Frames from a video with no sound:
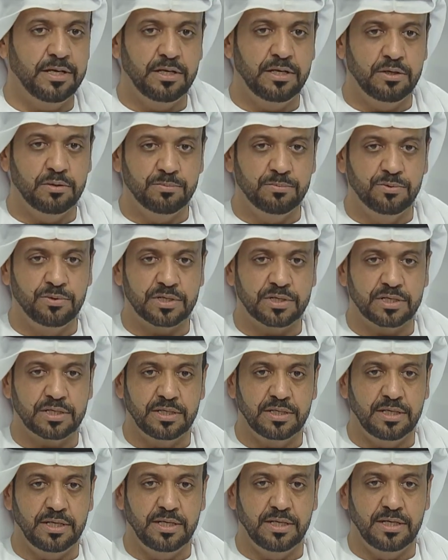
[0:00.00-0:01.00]
الامور
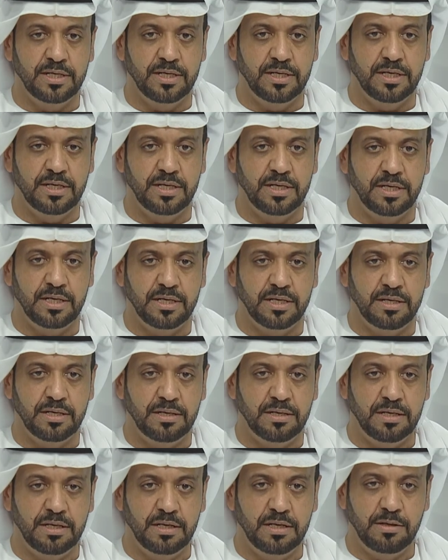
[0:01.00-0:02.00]

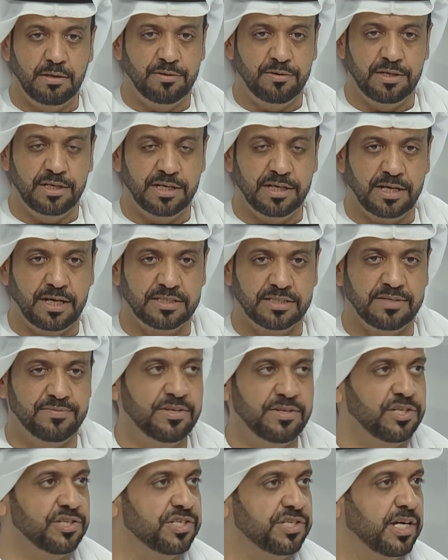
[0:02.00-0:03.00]
الخاصه
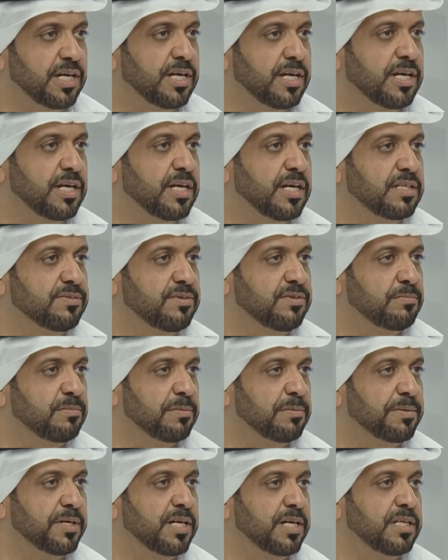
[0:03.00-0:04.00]
في الانشاءات في
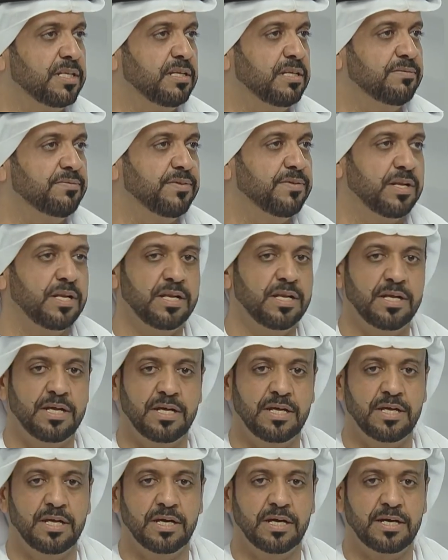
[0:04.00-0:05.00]
المباني في
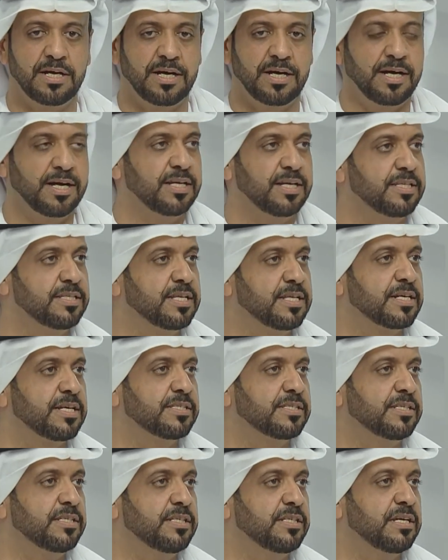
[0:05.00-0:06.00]
القاعات
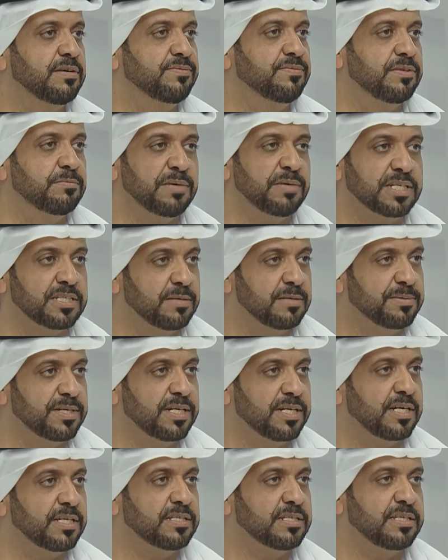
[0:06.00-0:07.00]
الدراسيه في
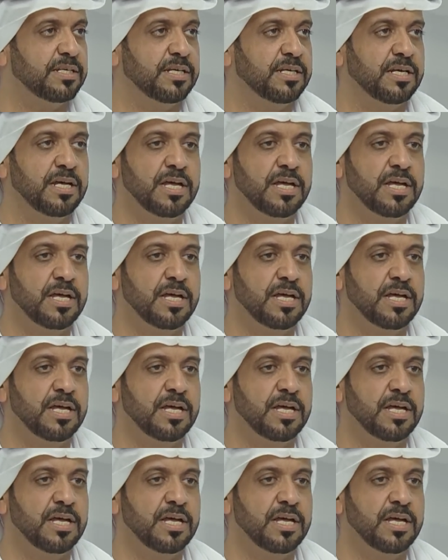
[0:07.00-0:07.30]
المكتبات